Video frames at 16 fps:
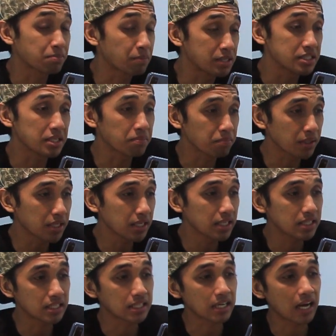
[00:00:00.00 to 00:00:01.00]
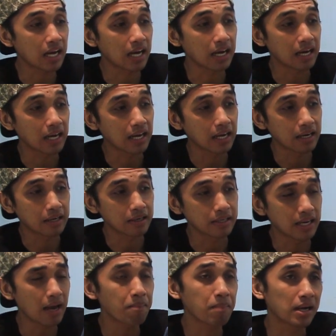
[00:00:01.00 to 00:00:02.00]
PCP dengan
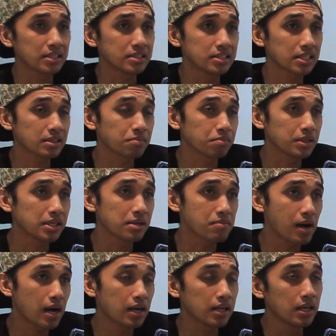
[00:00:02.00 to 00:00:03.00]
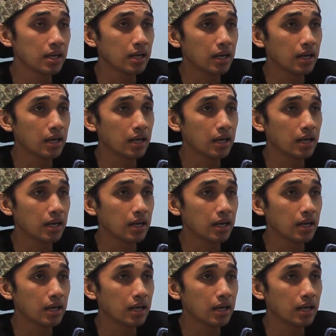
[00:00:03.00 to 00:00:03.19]
ya budget minimal